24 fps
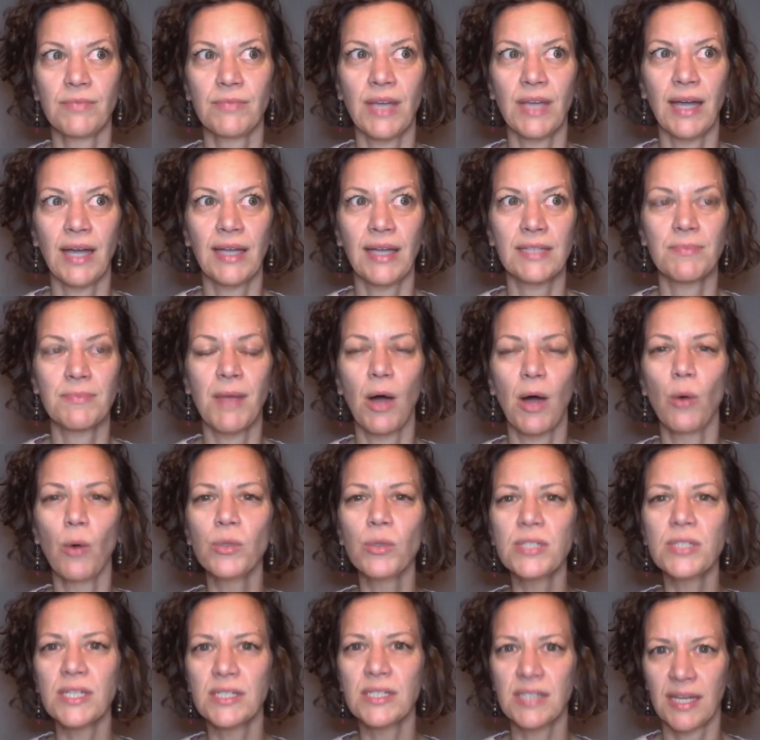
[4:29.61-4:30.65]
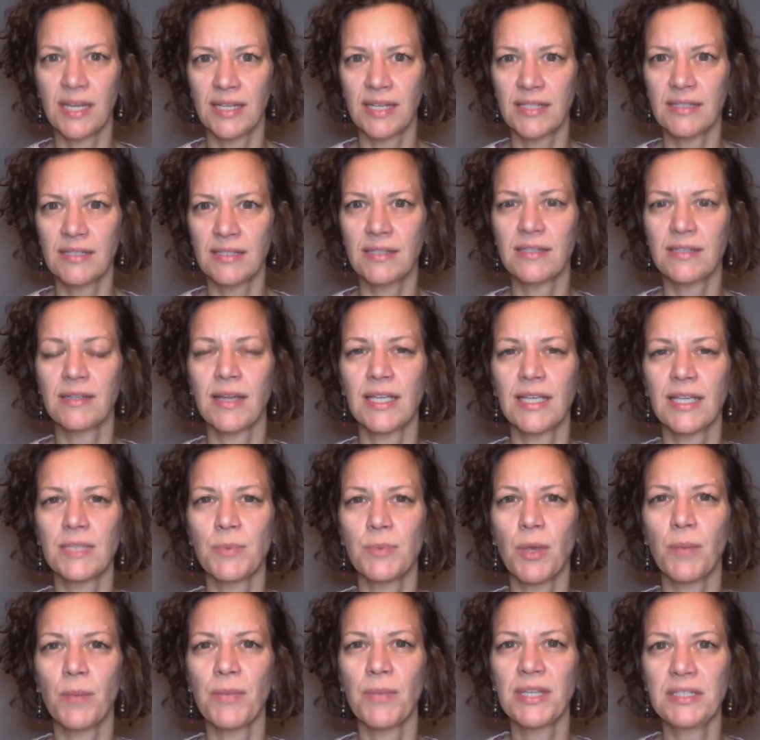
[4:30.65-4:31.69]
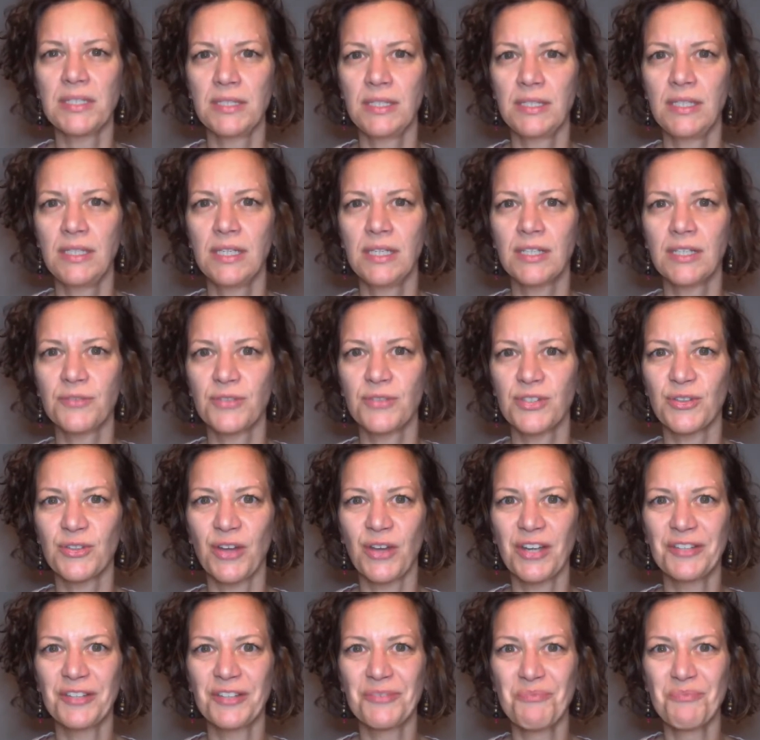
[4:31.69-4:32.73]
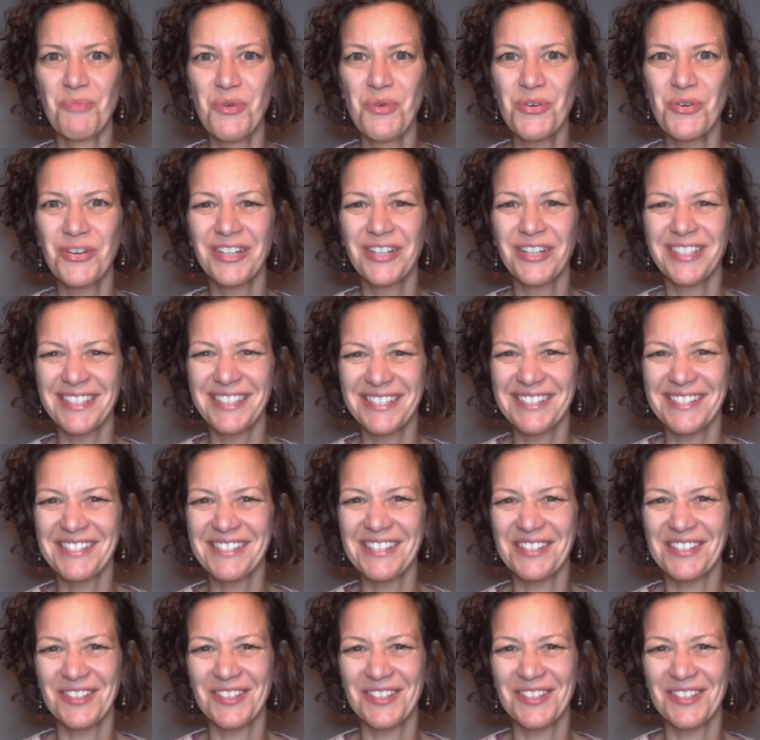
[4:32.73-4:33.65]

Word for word: ja, erstmal ausgetestet und experimentiert, was so alles möglich ist.